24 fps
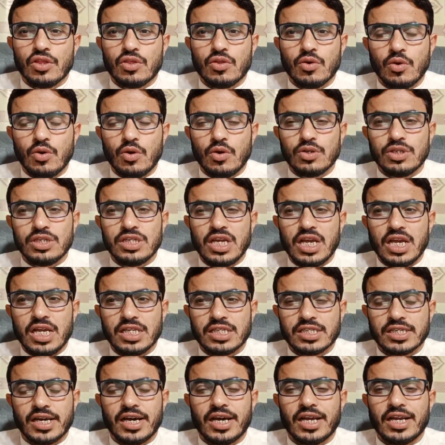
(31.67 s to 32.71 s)
तो ये
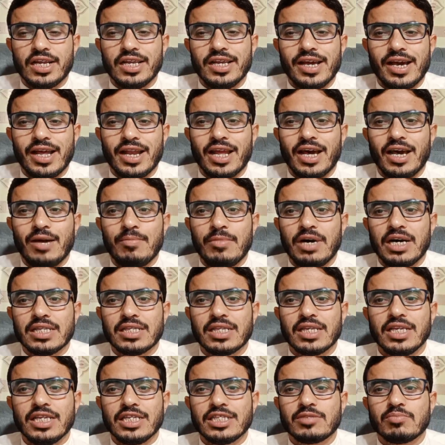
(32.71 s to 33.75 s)
सारी
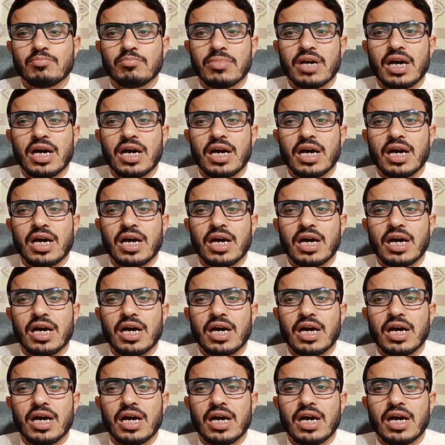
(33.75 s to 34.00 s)
अलामत इस